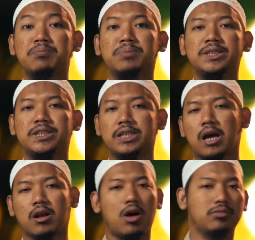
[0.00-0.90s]
dan benci
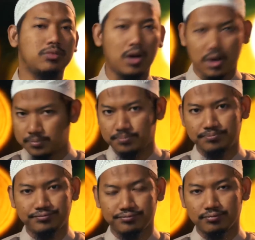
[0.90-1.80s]
karena Allah.
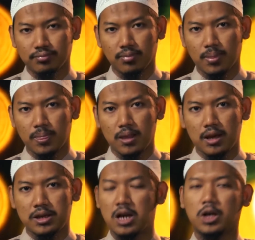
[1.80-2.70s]

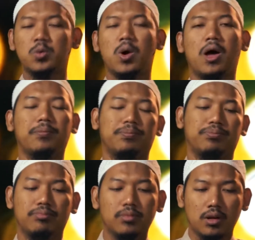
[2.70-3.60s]
Yang kedua,
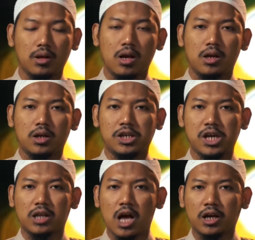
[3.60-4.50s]

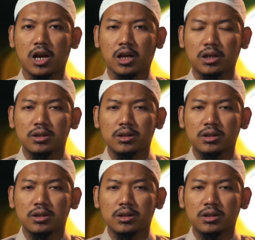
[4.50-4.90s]
kiat agar